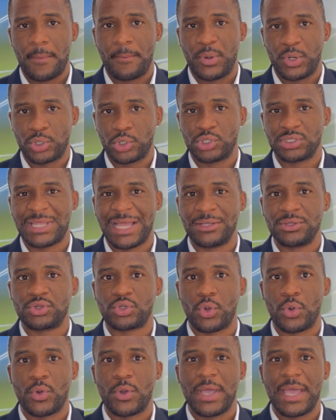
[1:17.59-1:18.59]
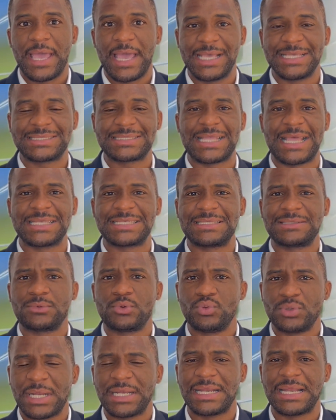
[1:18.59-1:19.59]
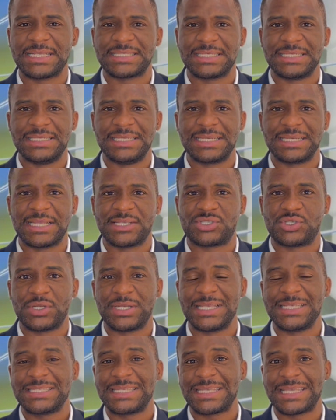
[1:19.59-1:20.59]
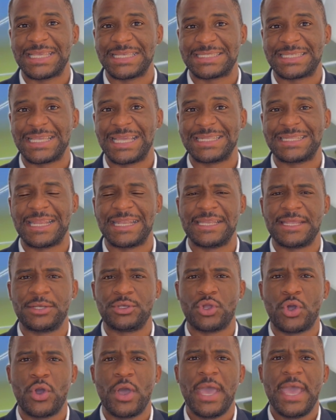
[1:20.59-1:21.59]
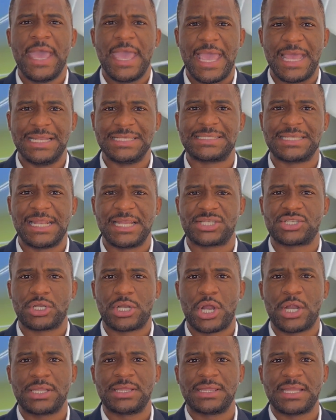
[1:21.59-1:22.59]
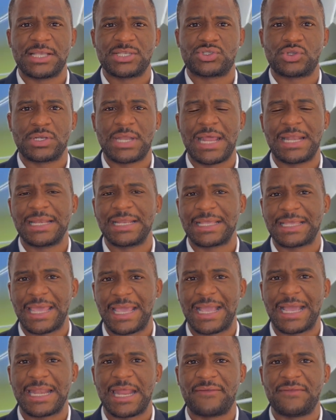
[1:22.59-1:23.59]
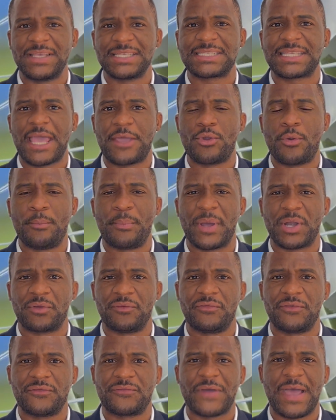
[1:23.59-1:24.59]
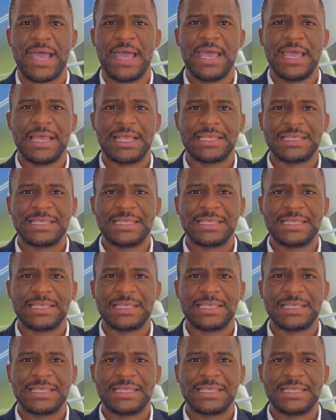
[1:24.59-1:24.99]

Por lo tanto, esta es una de las indignaciones que sigue teniendo el seleccionador nacional, que cada vez que hay un parón FIFA,